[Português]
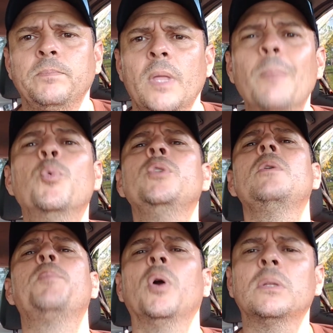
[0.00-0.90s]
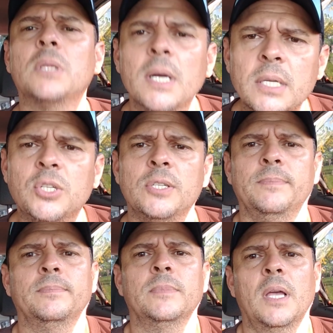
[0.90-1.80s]
É muito importante
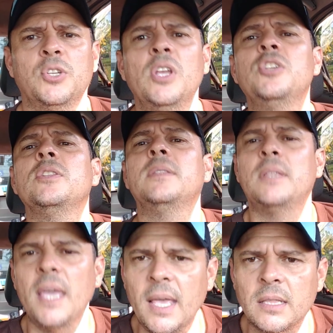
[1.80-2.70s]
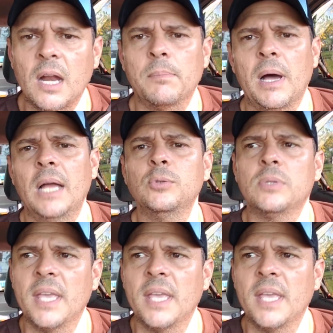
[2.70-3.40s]
a gente ter trabalho,